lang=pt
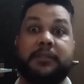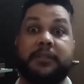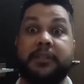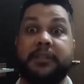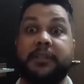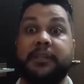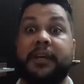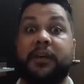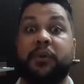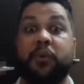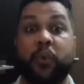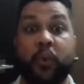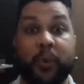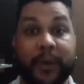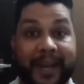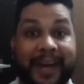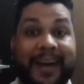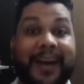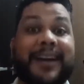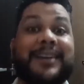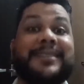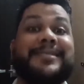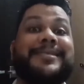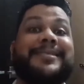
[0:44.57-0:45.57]
E a
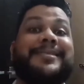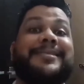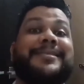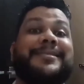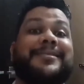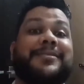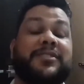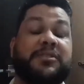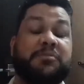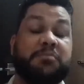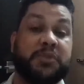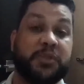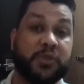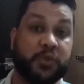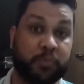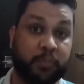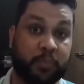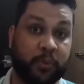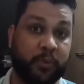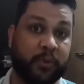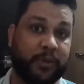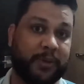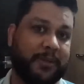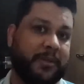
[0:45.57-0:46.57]
coragem de me
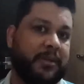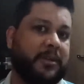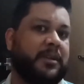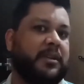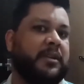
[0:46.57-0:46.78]
expor